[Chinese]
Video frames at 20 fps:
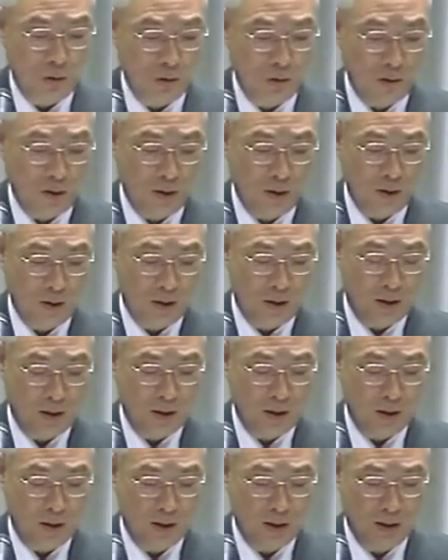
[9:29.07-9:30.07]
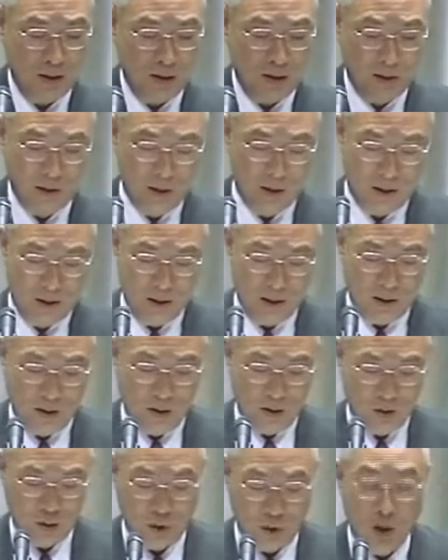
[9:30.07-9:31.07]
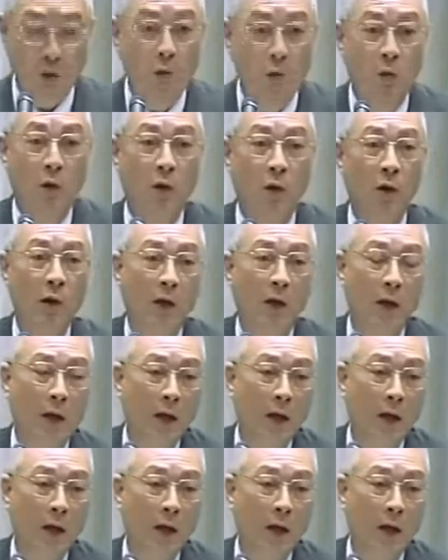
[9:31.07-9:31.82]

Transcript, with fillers: 我们全国。